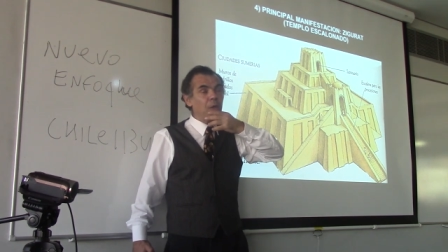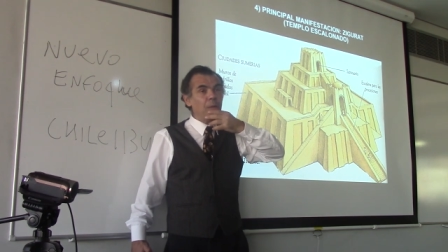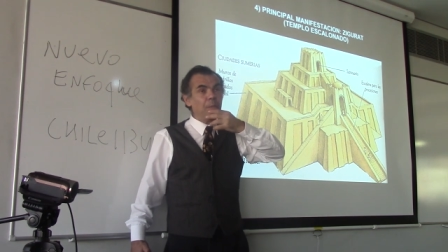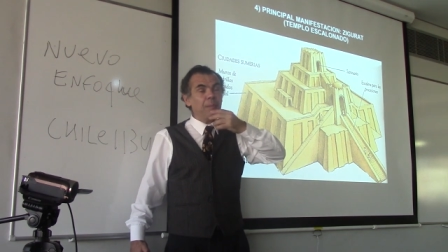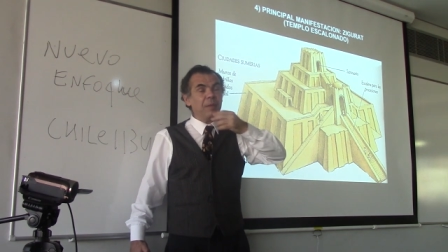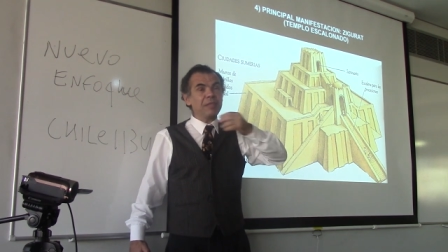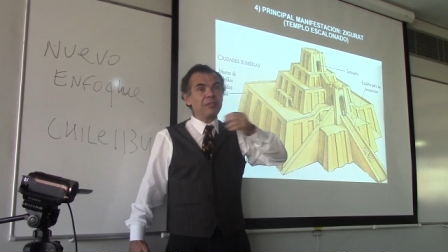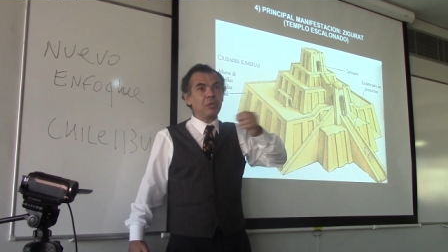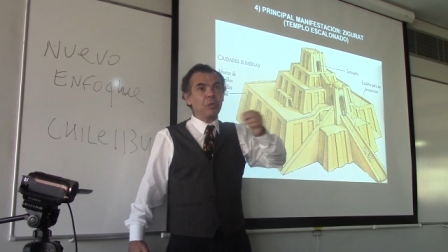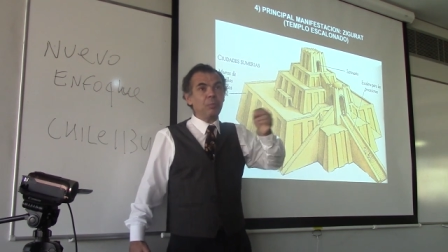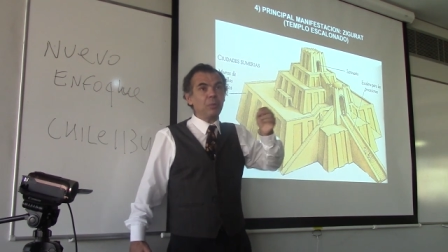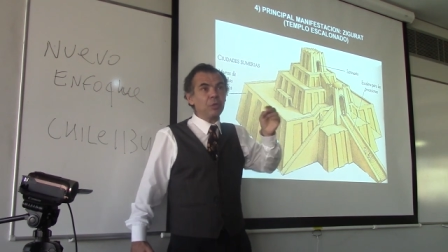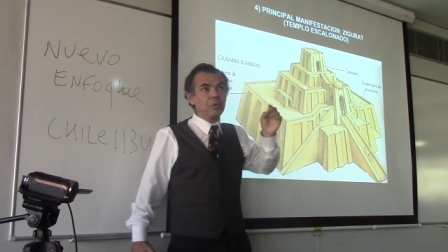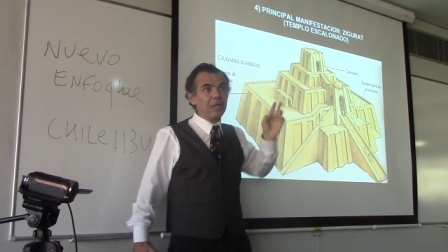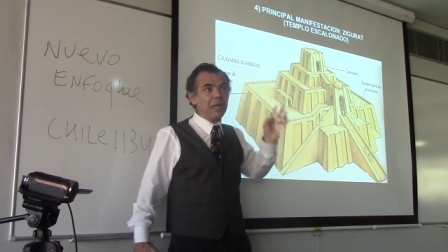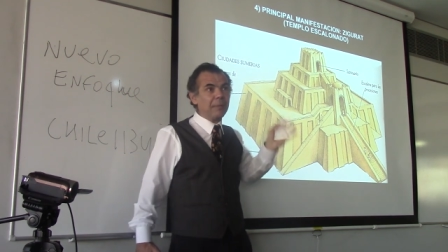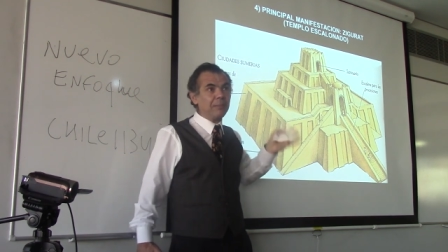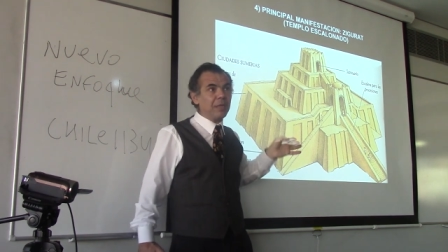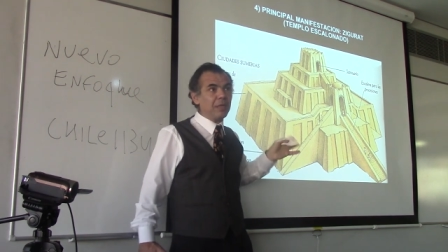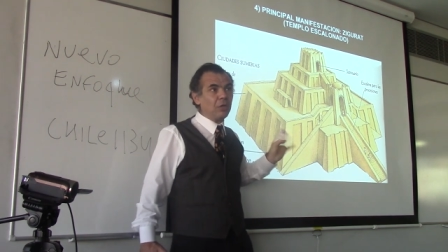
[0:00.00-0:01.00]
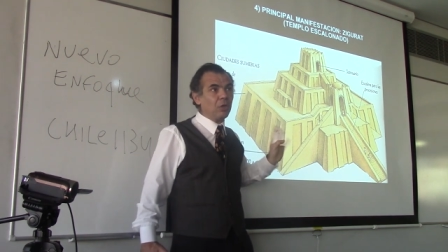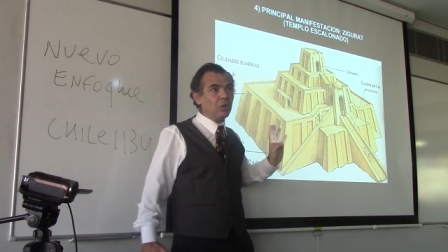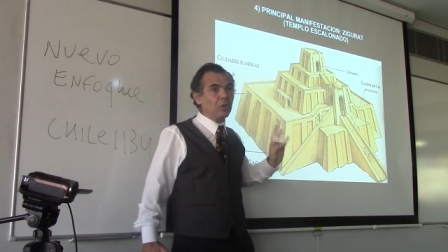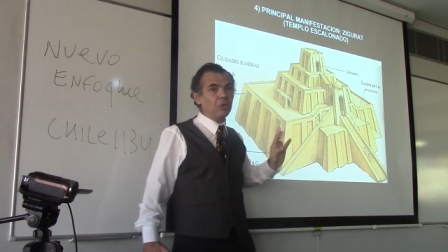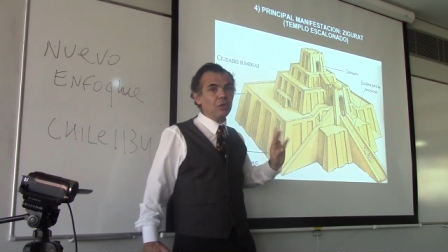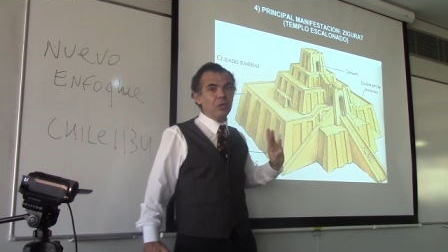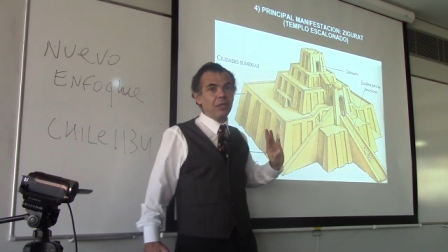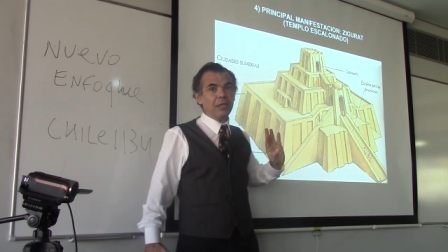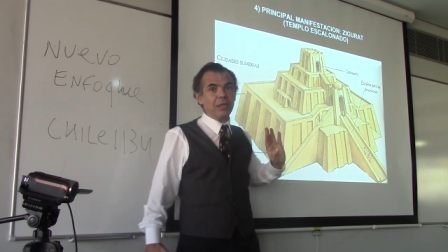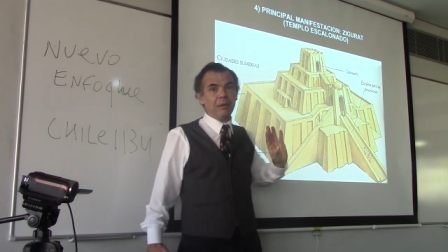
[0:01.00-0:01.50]
mesopotámico
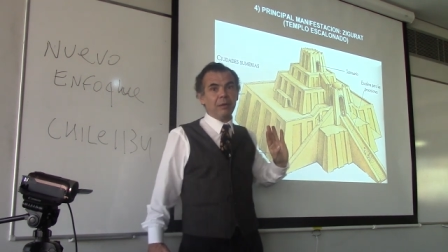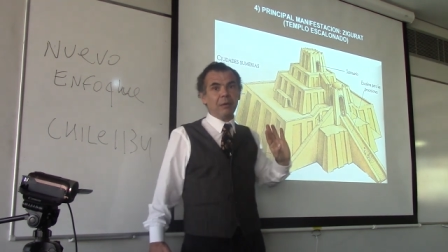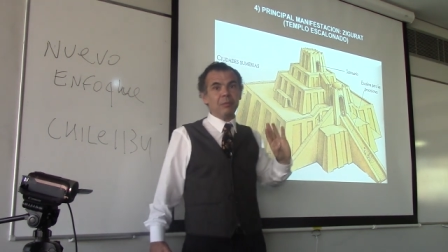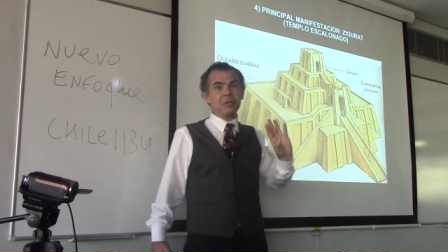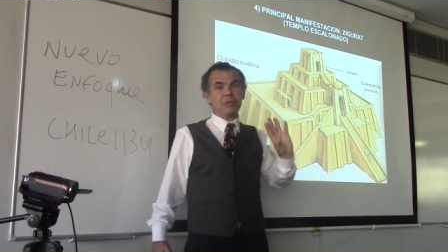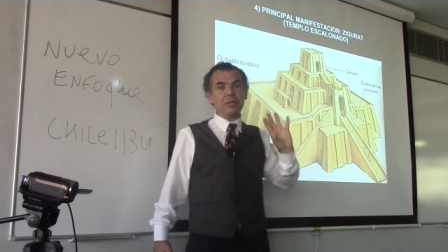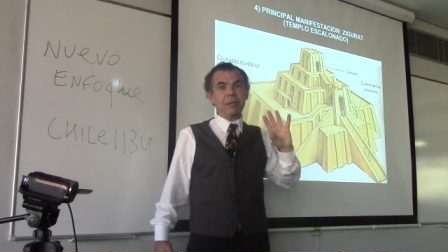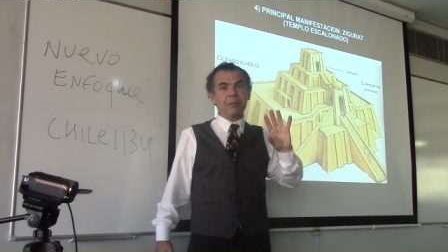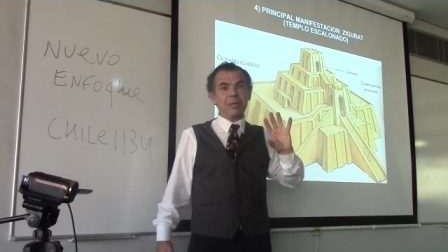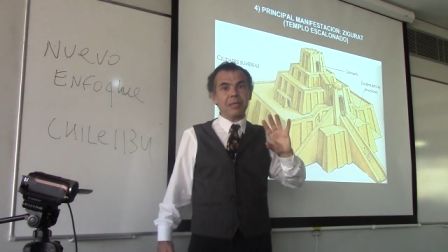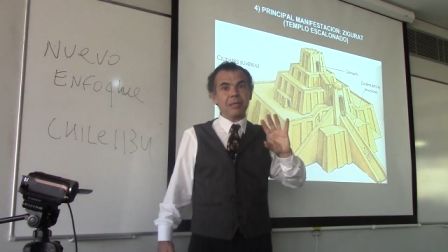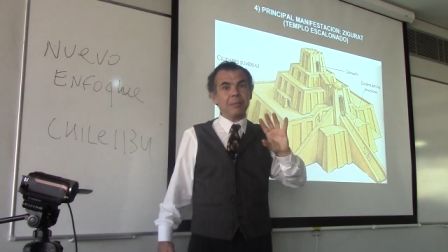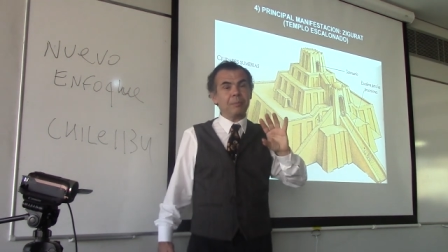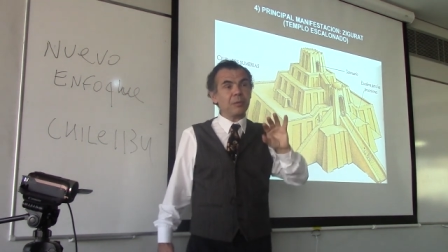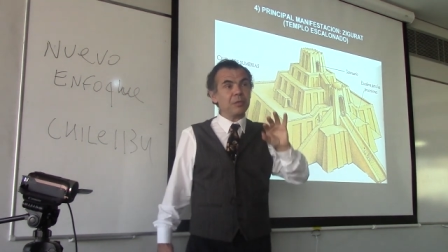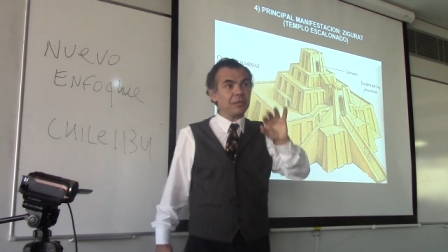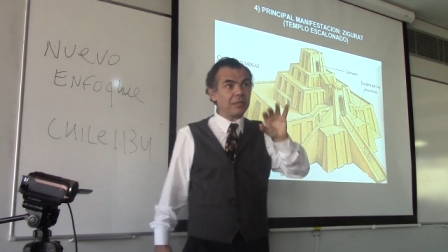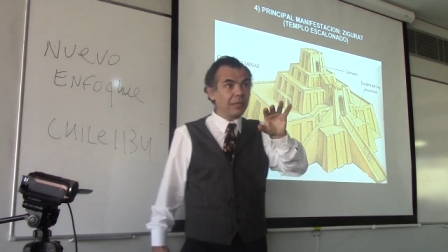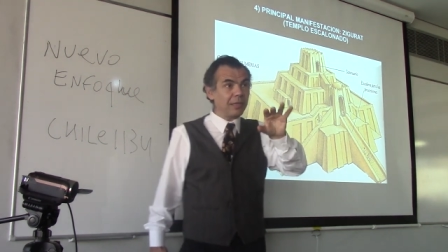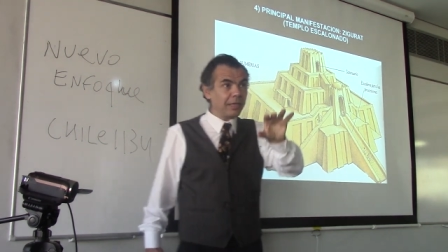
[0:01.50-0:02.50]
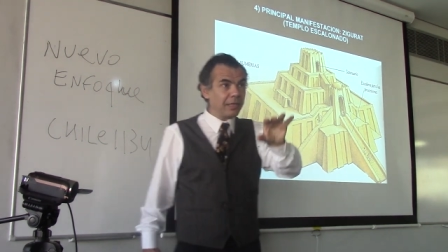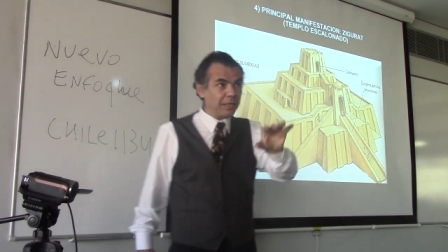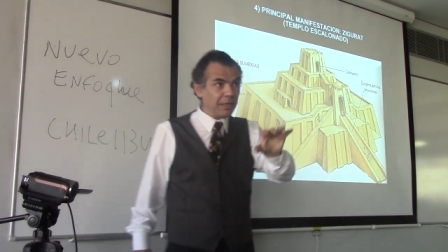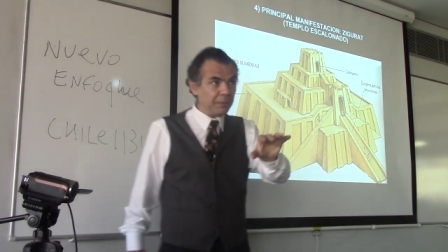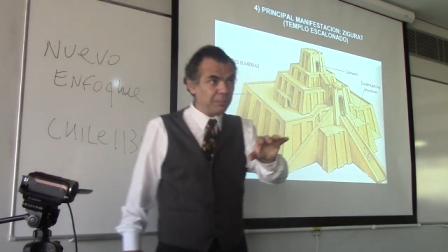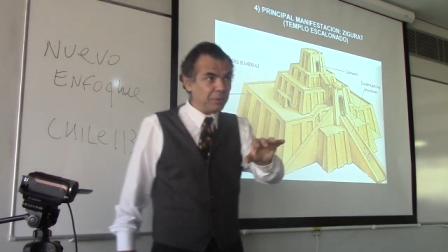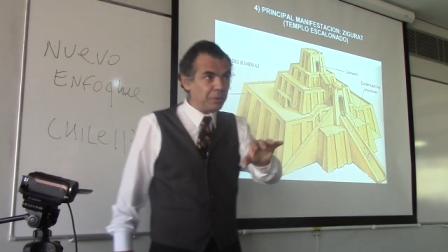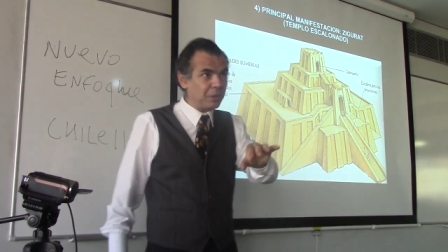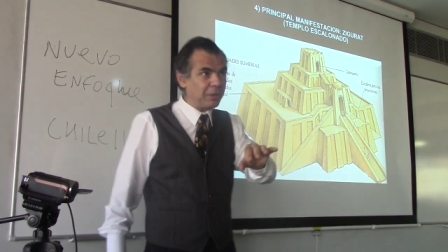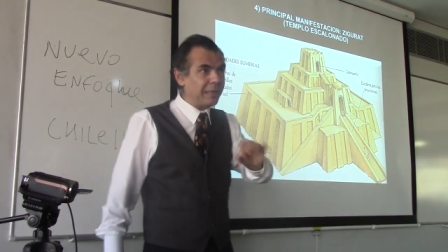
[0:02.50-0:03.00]
con el que vamos a ver después en Egipto.